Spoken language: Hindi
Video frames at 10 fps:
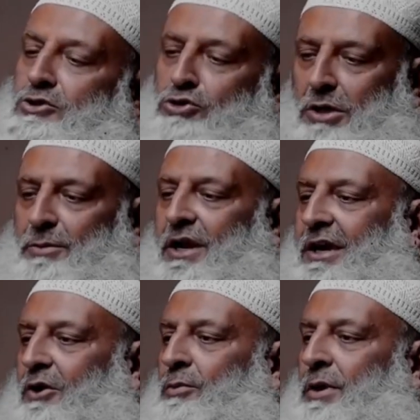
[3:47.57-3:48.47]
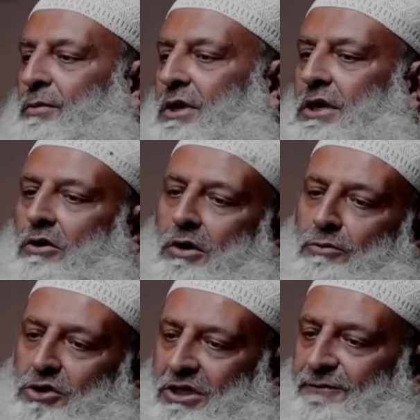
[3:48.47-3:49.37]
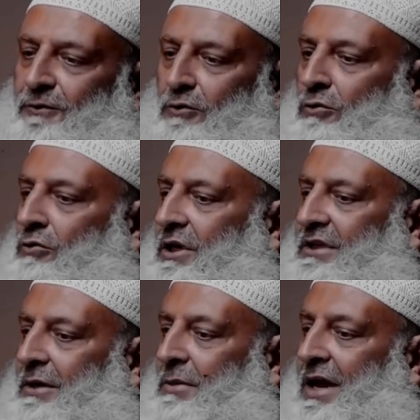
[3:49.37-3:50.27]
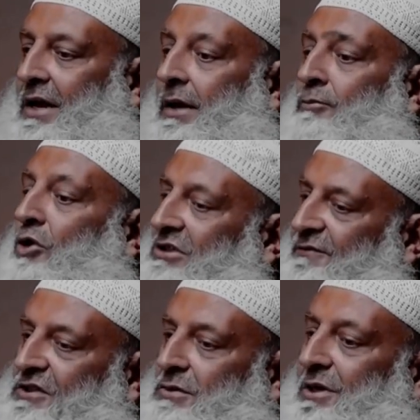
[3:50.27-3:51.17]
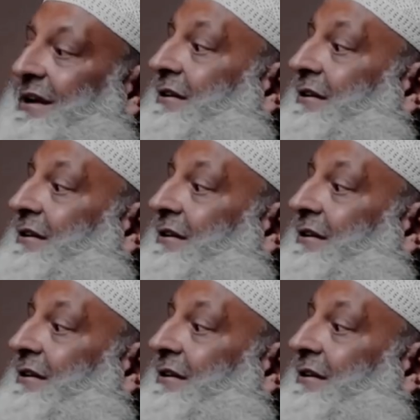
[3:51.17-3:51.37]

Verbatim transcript: सोशल मीडिया के ऊपर भी और मुख्तलिफ लोगों के दरमियान मुख्तलिफ किस्म की